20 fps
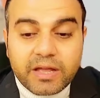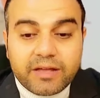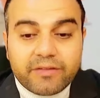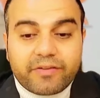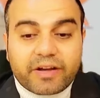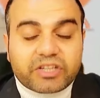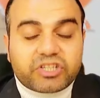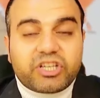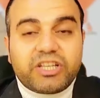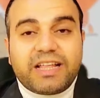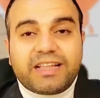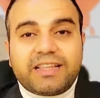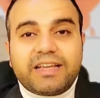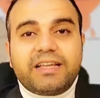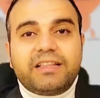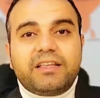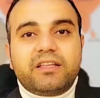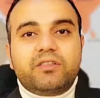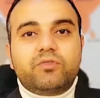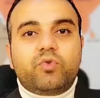فعشان كده
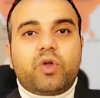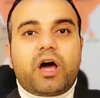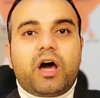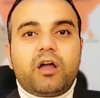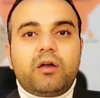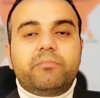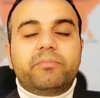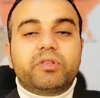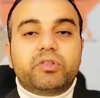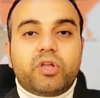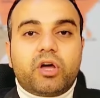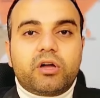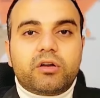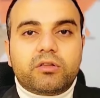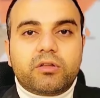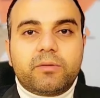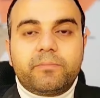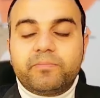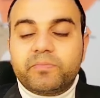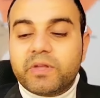هتجد أن الحرب
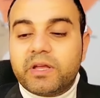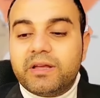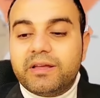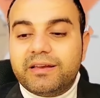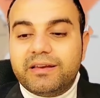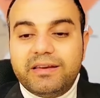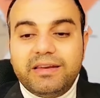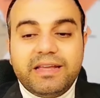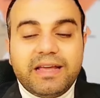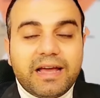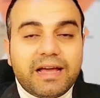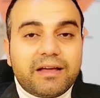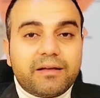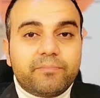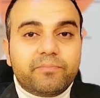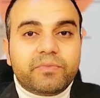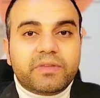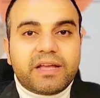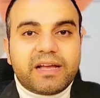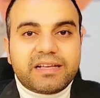النهاردة
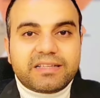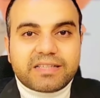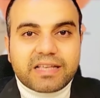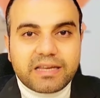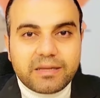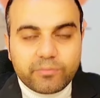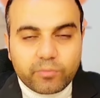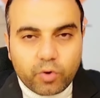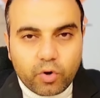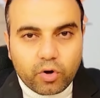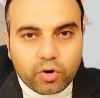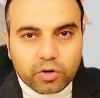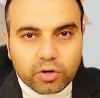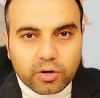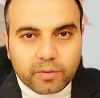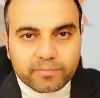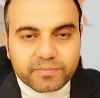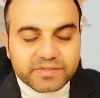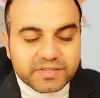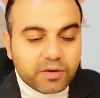ليها أساليب
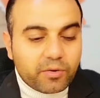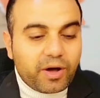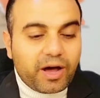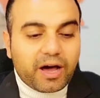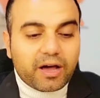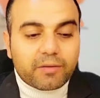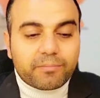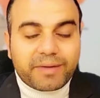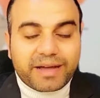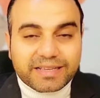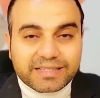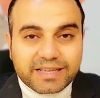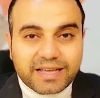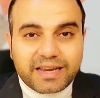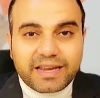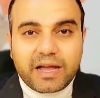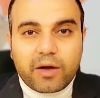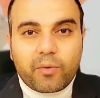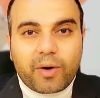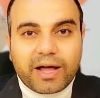أخرى سواء حرب
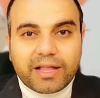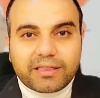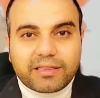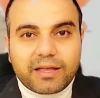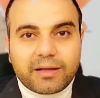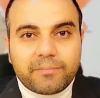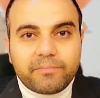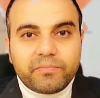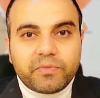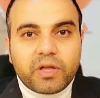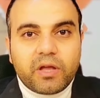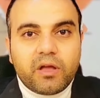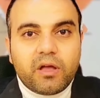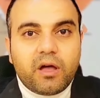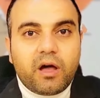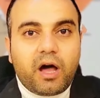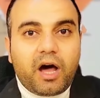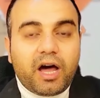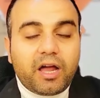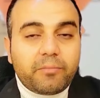عسكرية أو حتى
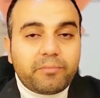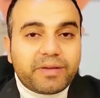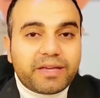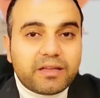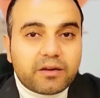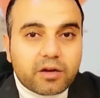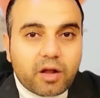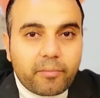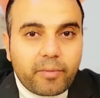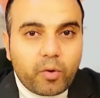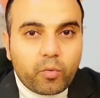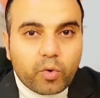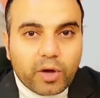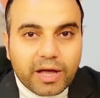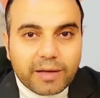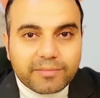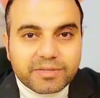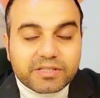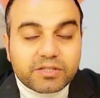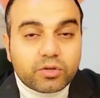حرب جيل رابع
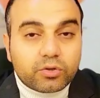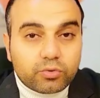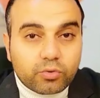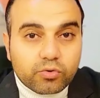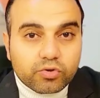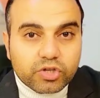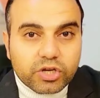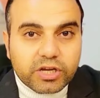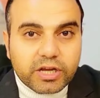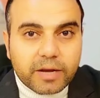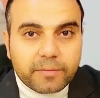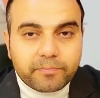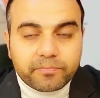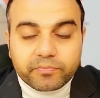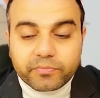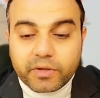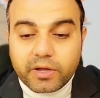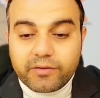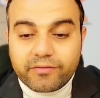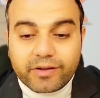وخامس تكنولوجية
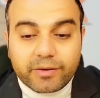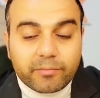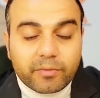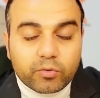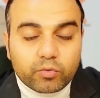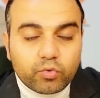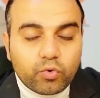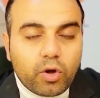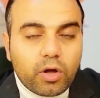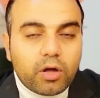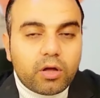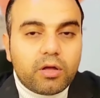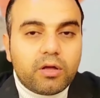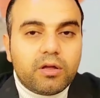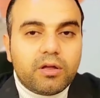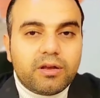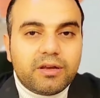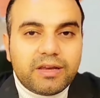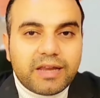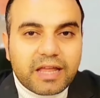فالموضوع
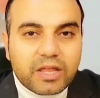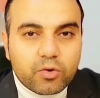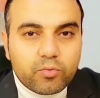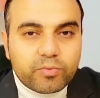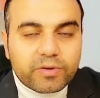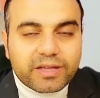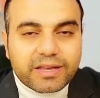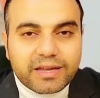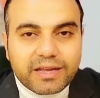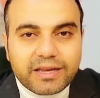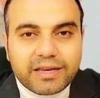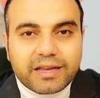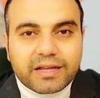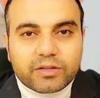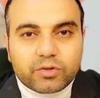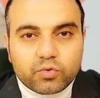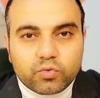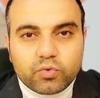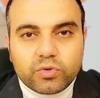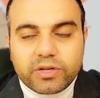لا يمكن انك
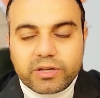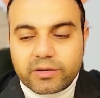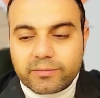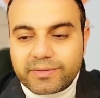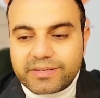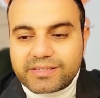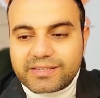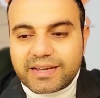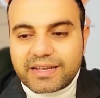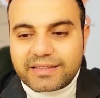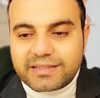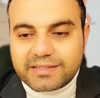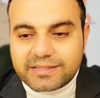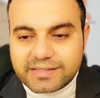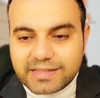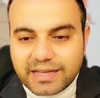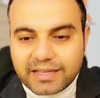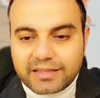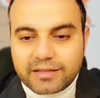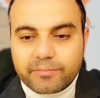تقول ان مصر
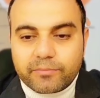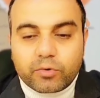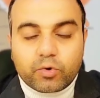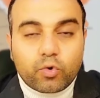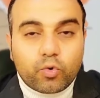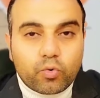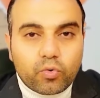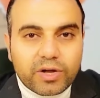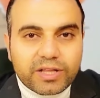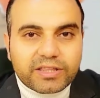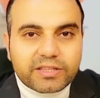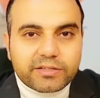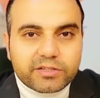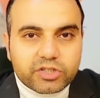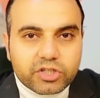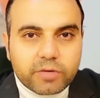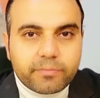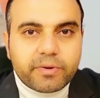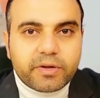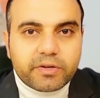هتستخدم قوات
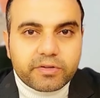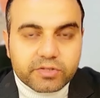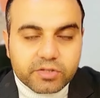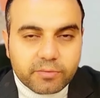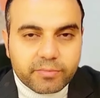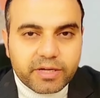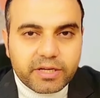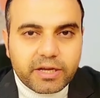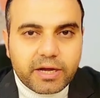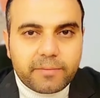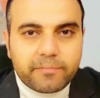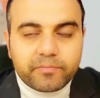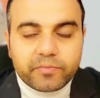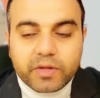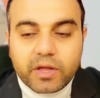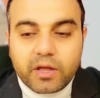شبه نظاميه